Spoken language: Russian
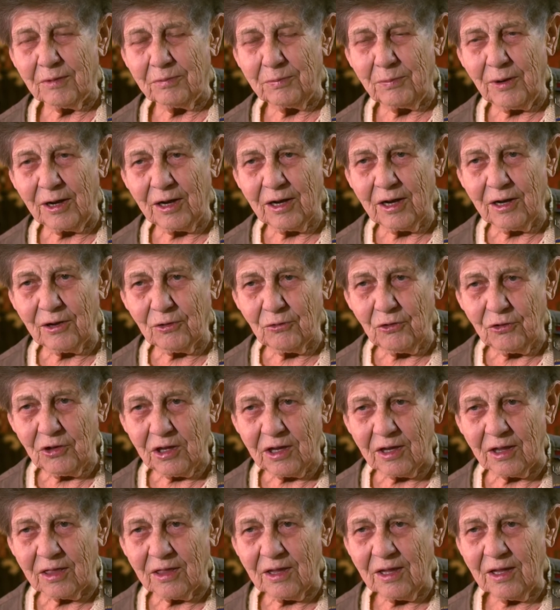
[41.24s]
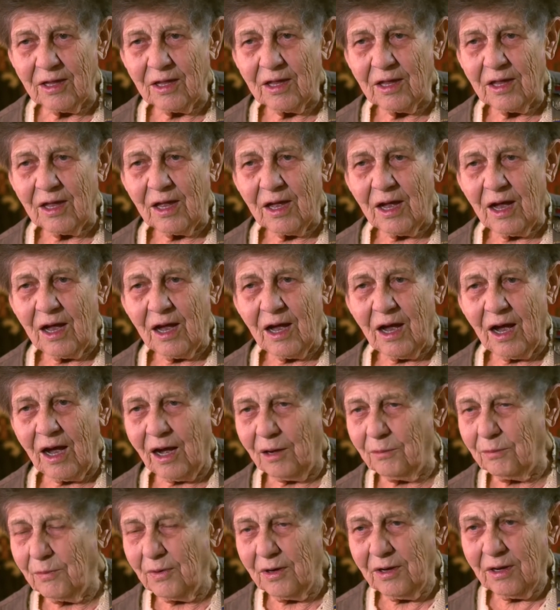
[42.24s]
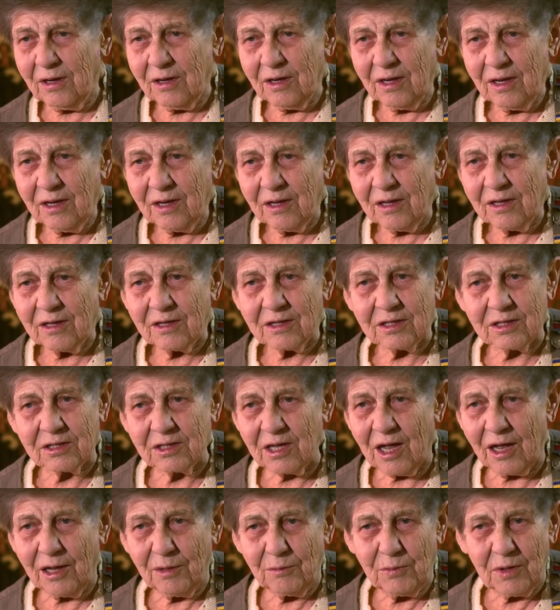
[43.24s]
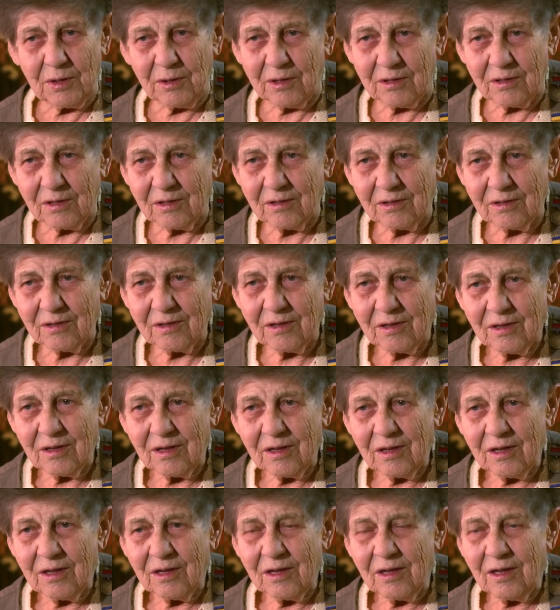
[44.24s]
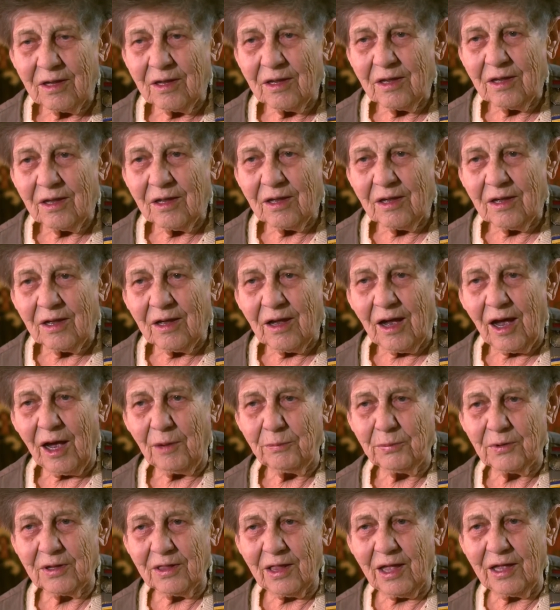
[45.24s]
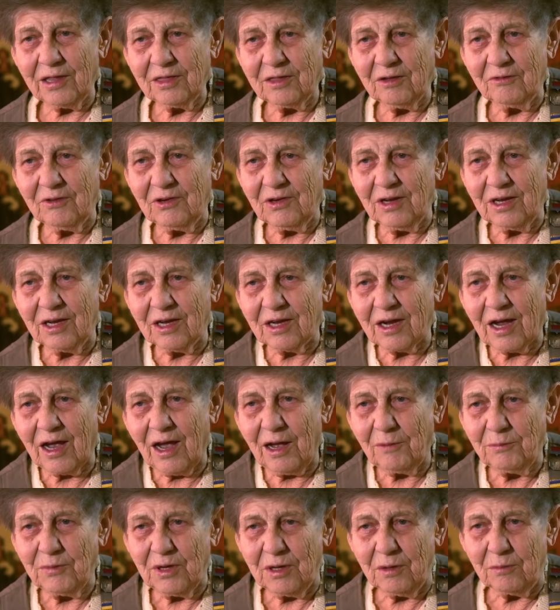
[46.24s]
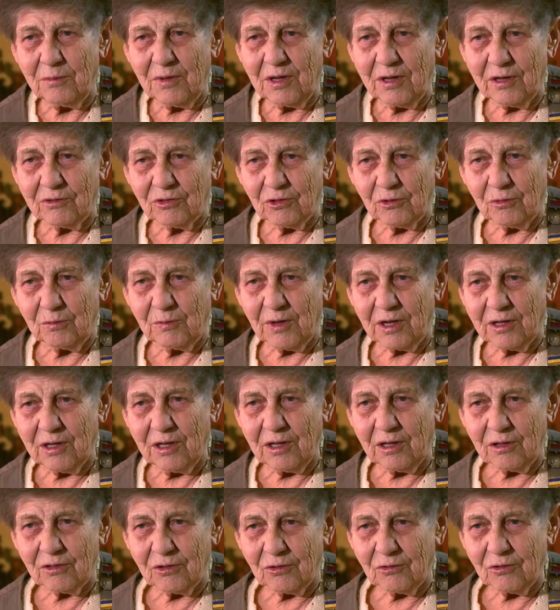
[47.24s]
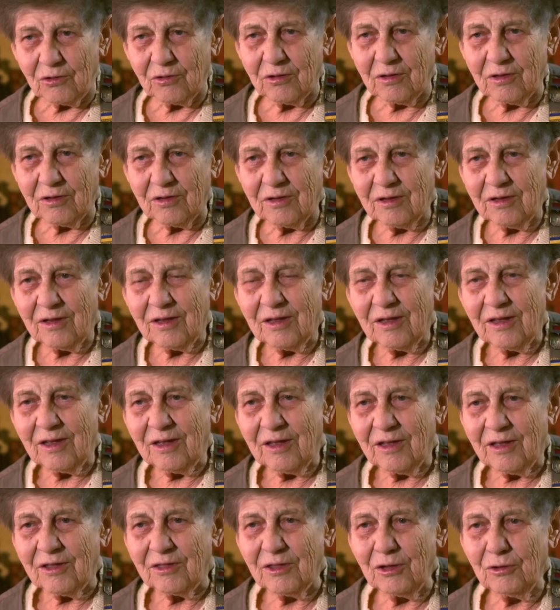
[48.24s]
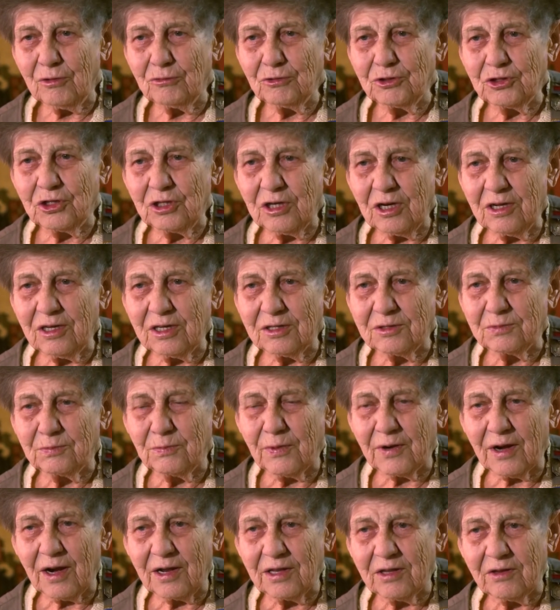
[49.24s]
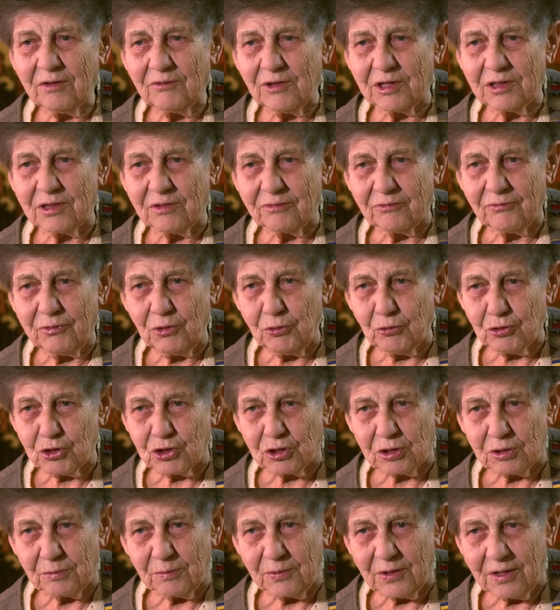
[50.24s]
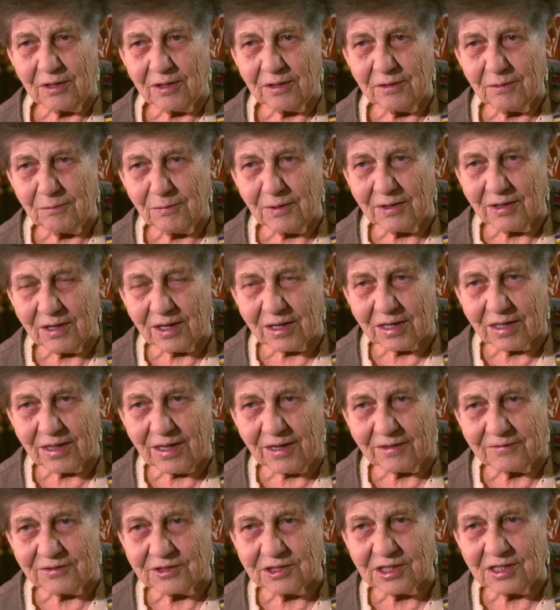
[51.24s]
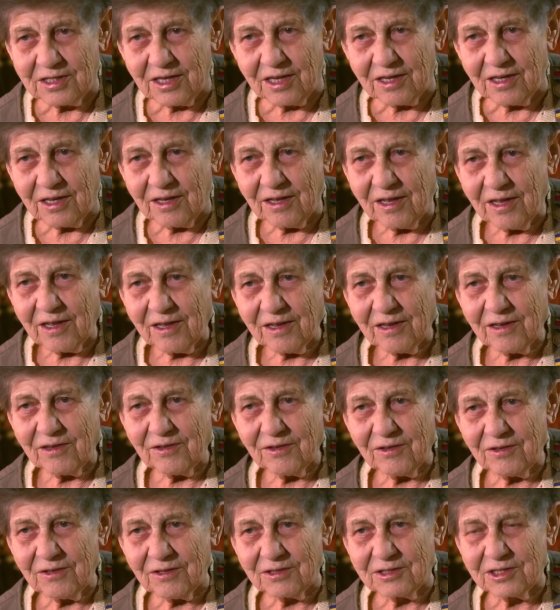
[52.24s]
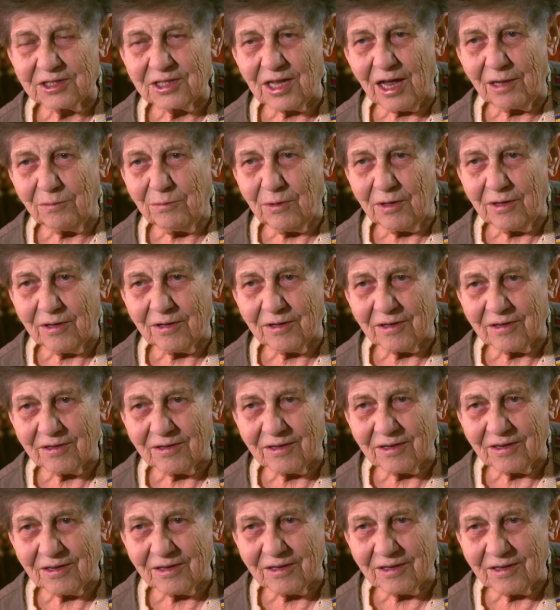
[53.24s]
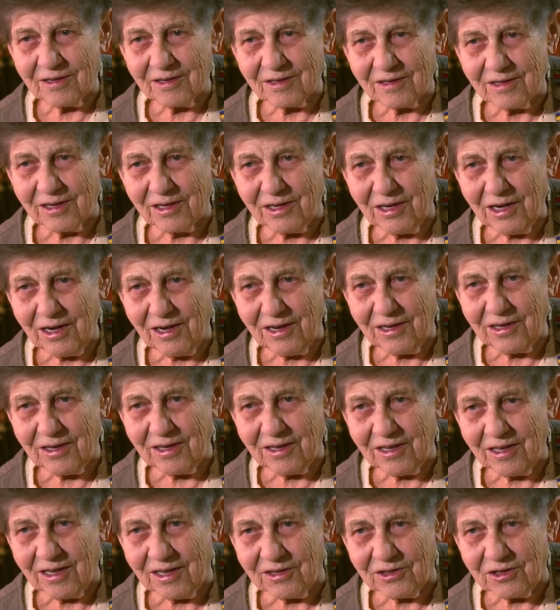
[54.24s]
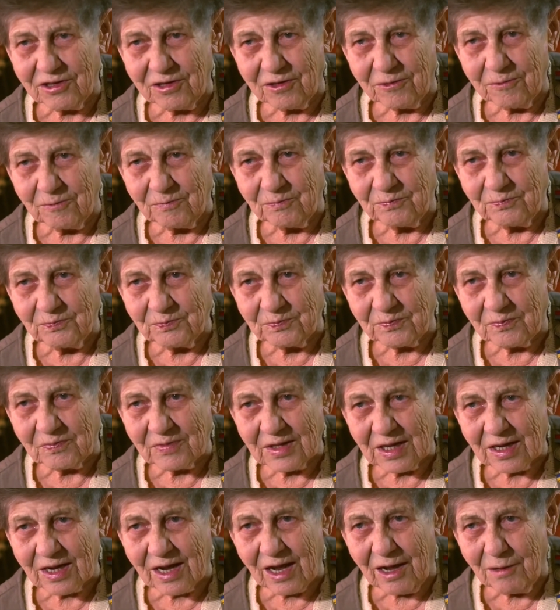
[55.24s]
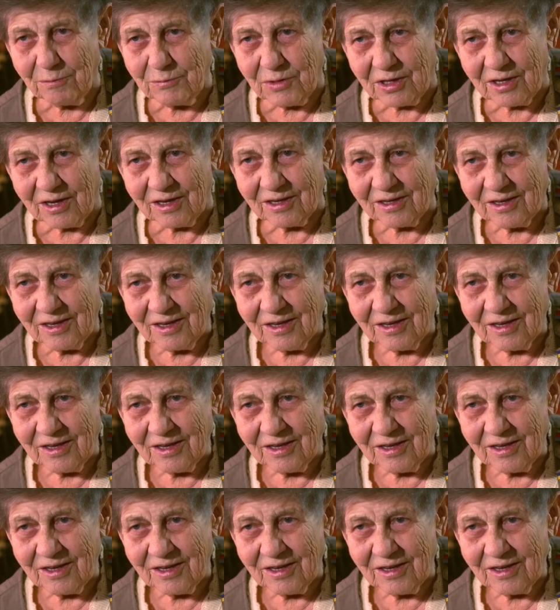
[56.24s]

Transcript: похоронят. А мы сами обкладывали камнями эту могилу. Научились брать, вот в плюсы были балаклавские, э, сами э, грели эти камни,